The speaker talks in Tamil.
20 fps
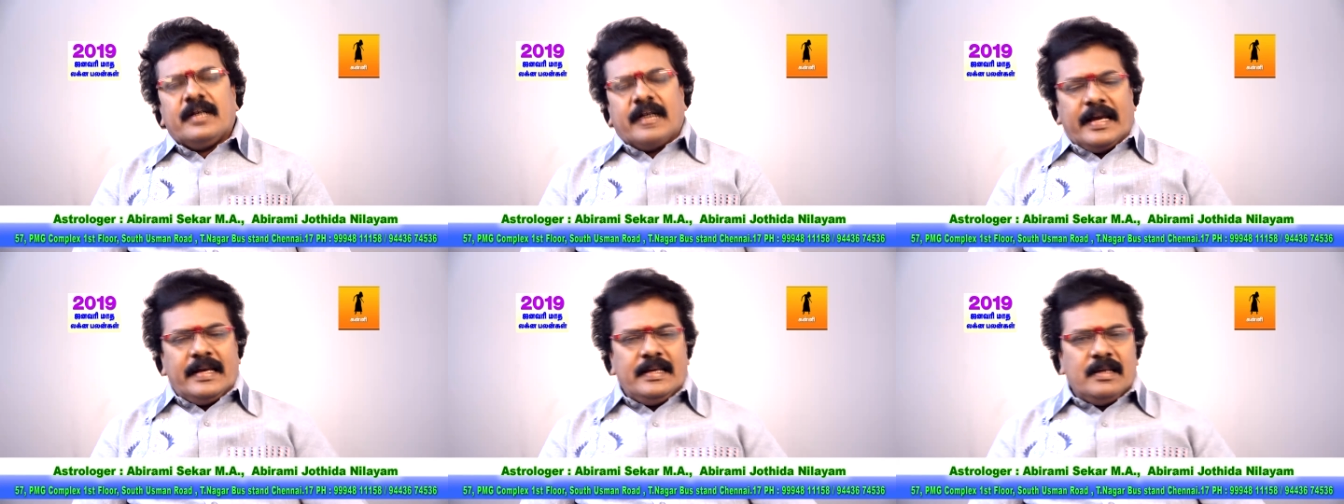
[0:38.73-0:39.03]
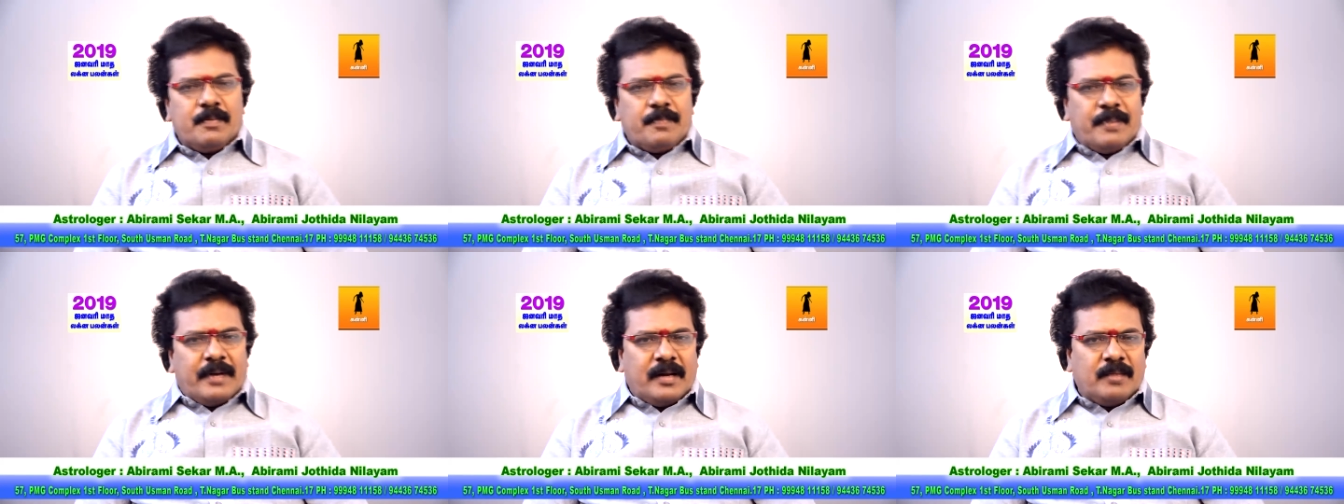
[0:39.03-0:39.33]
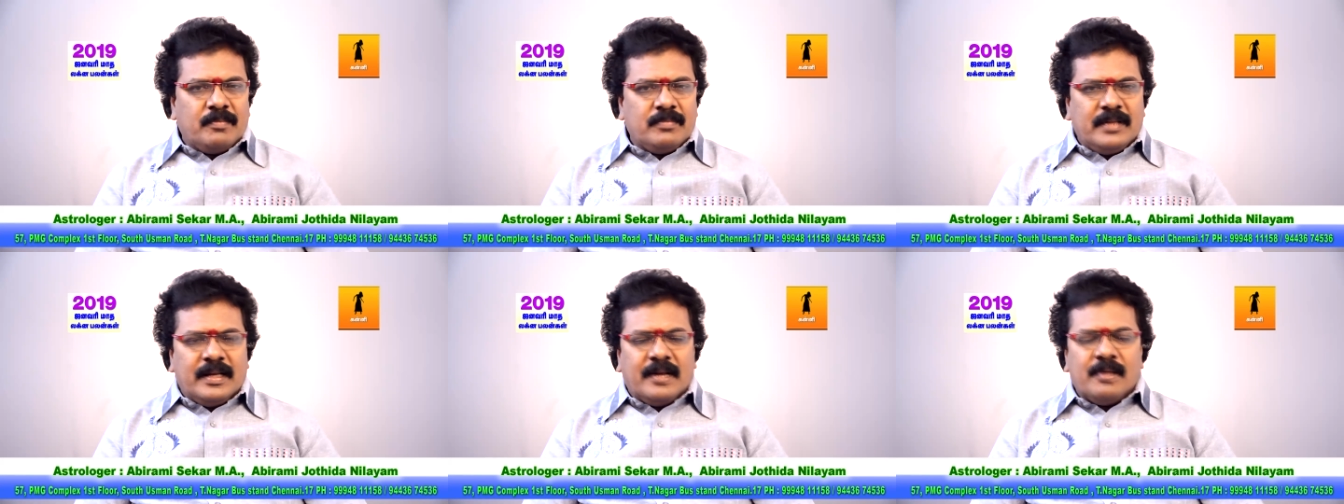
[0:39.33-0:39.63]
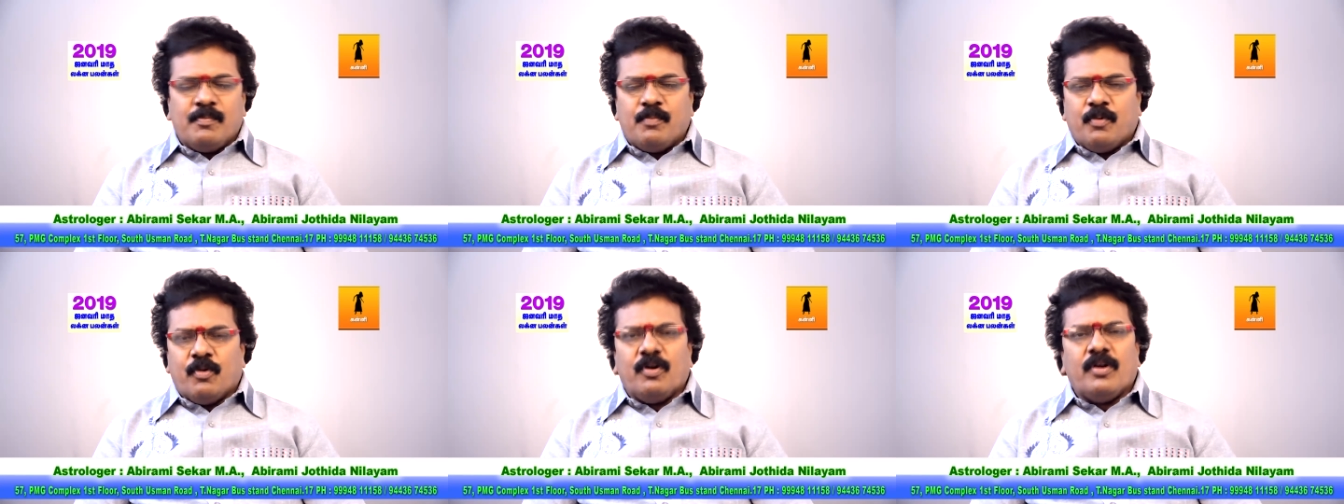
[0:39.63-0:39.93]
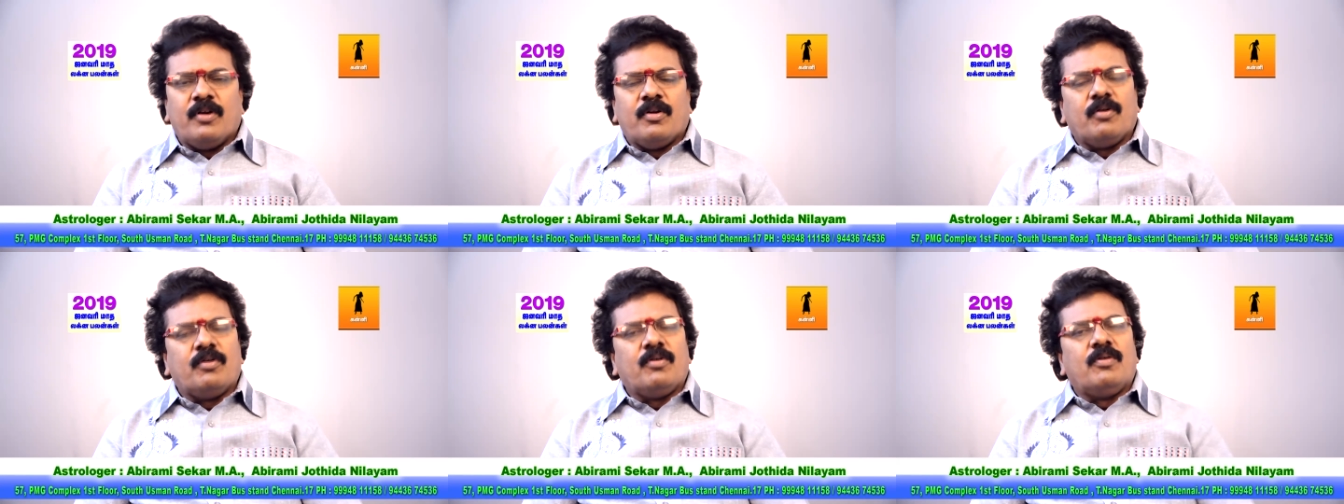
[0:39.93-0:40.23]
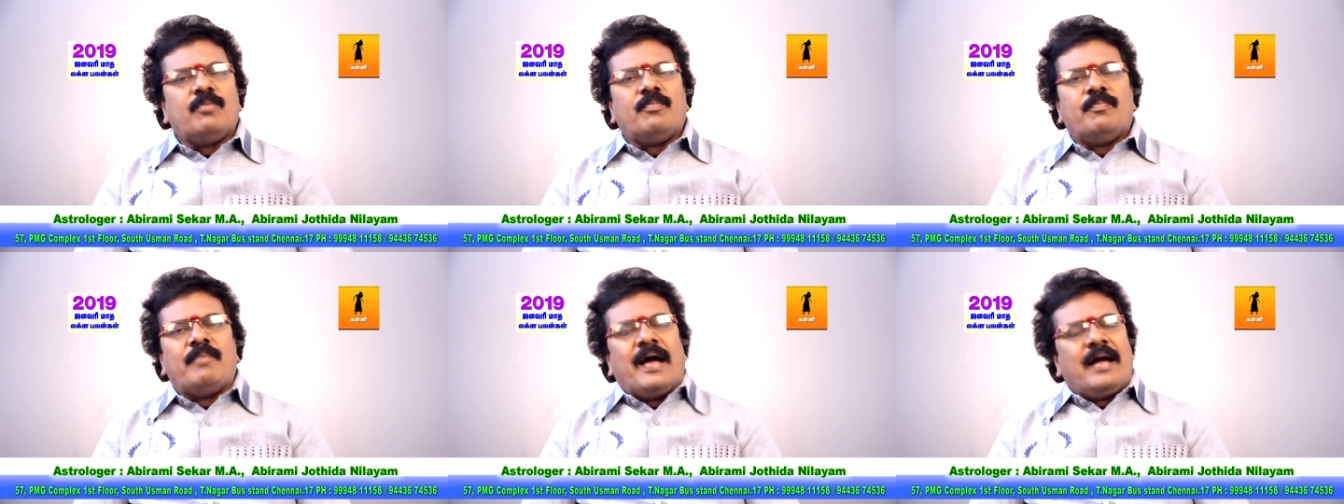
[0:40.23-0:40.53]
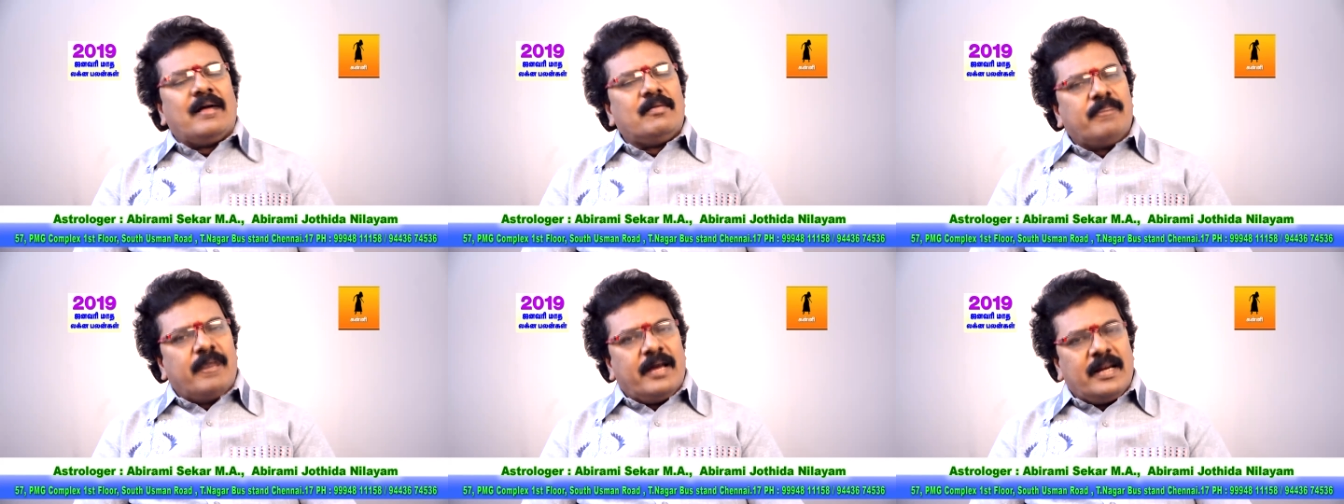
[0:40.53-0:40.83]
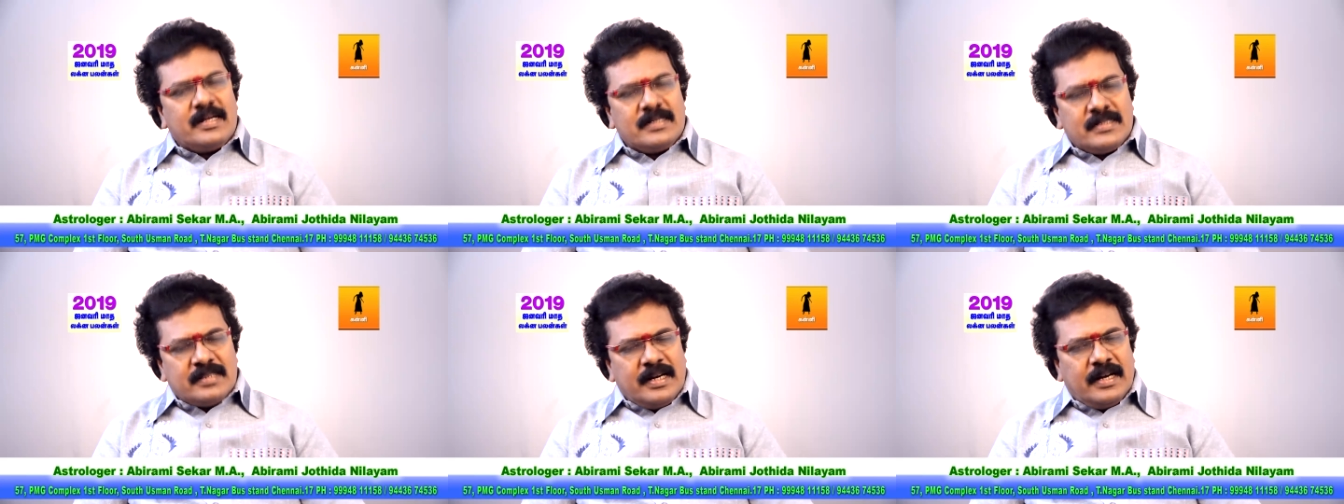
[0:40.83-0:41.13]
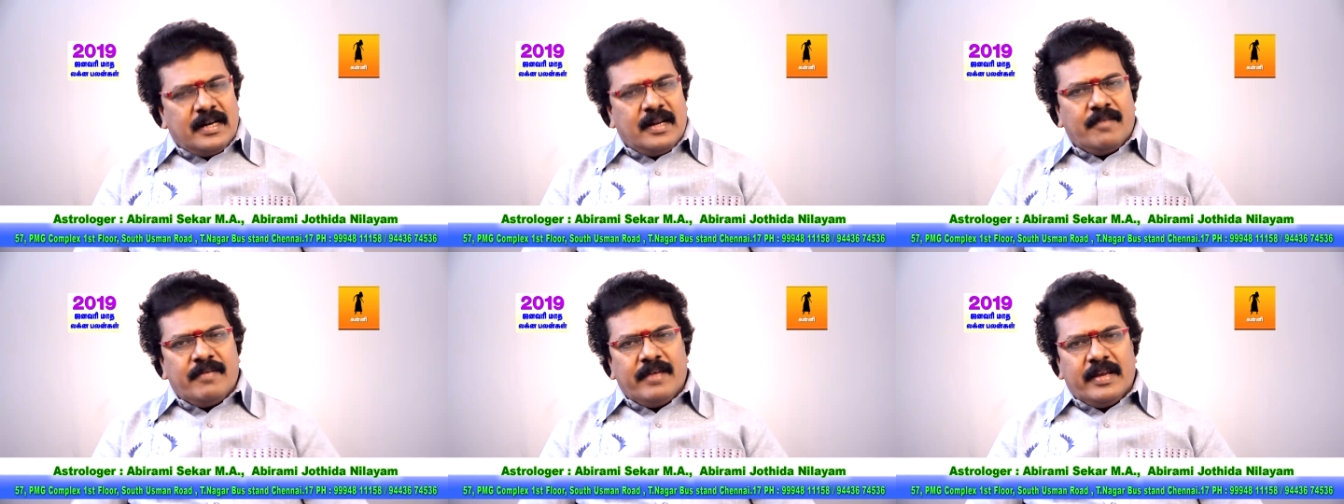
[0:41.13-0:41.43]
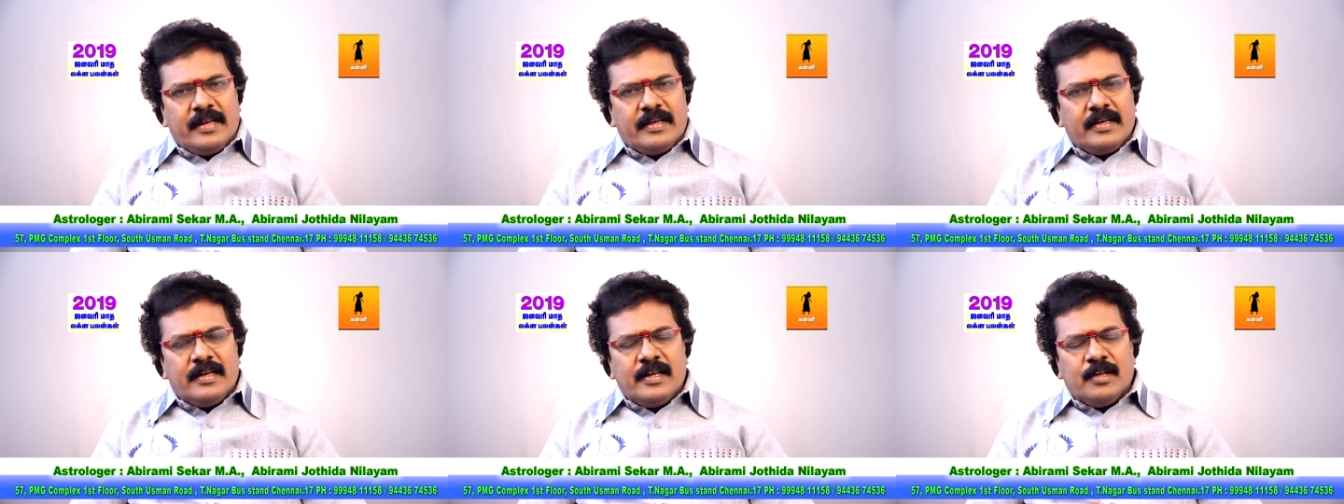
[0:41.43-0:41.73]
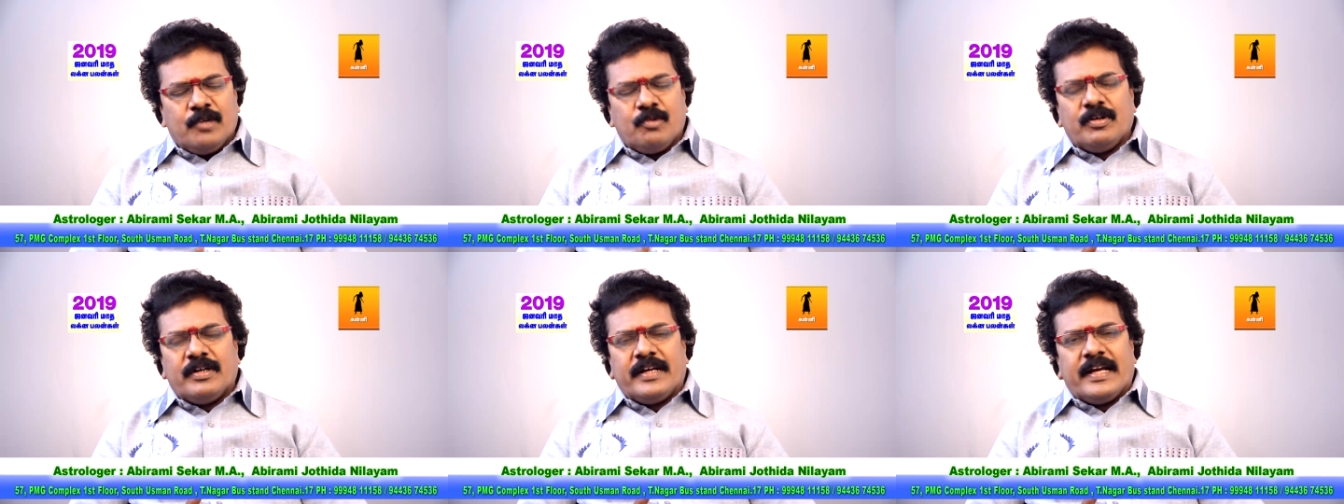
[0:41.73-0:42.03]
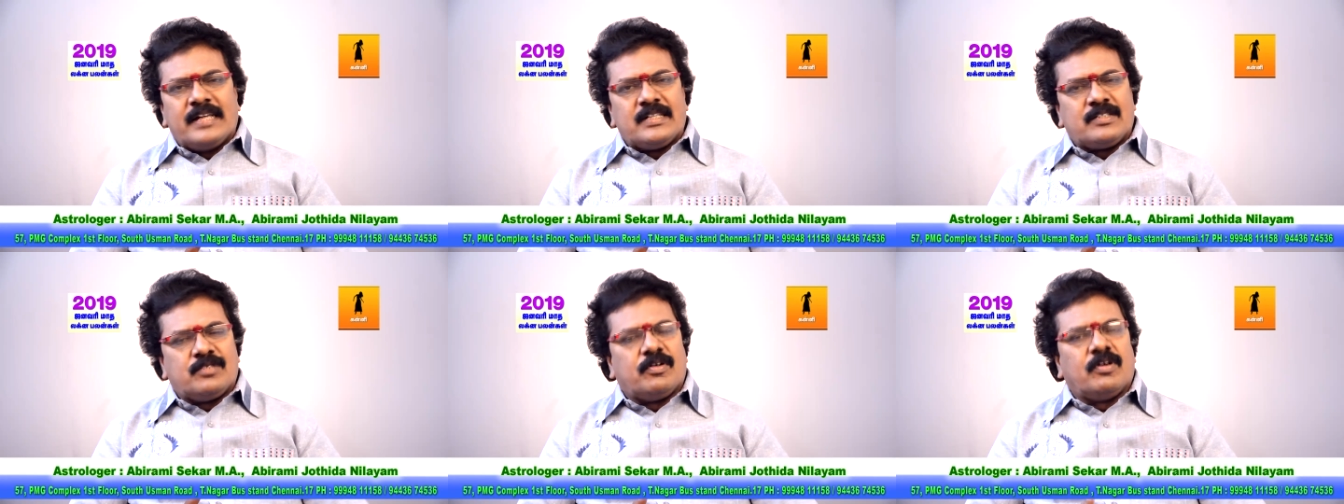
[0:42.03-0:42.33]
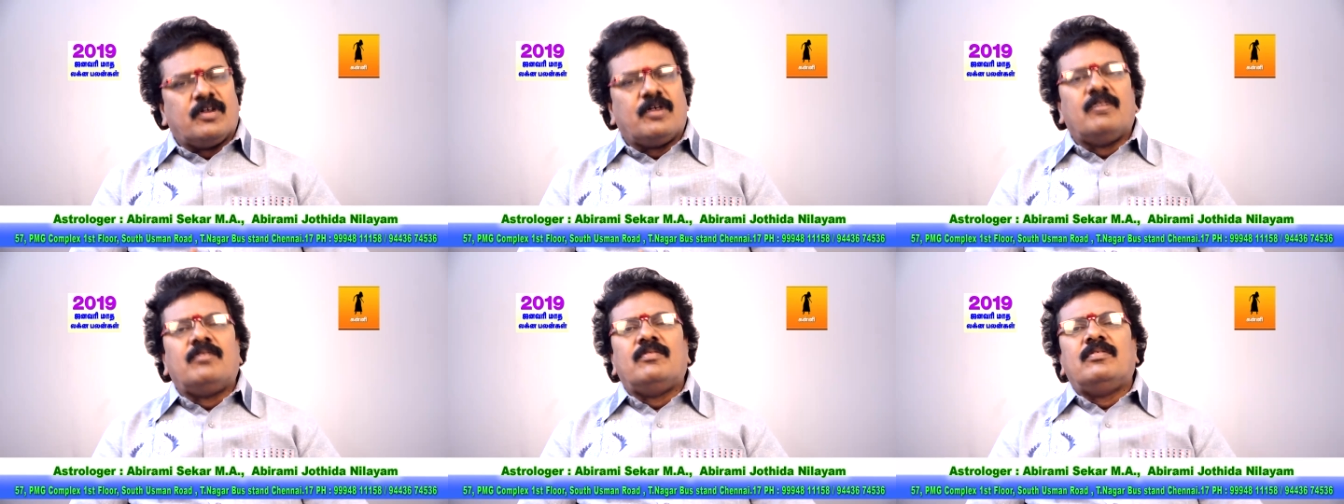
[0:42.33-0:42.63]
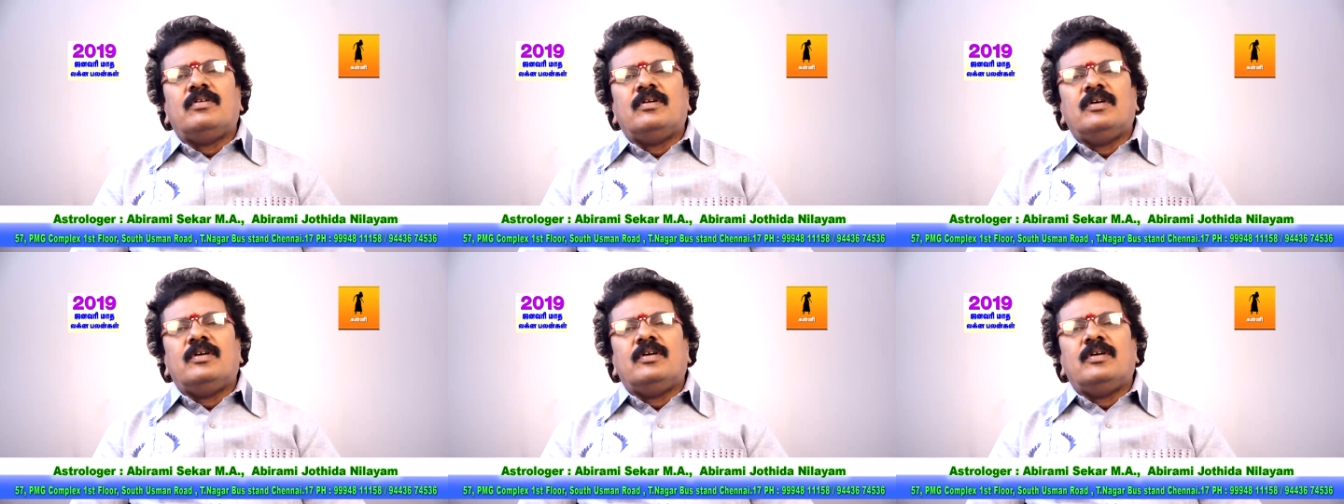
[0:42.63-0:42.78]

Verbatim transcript: கையில் பணம் தனம் பொருள் இருக்கும் பேங்க் பேலன்ஸ் நல்லாவே இருக்குது லிக்விட் கேஷ் வரும்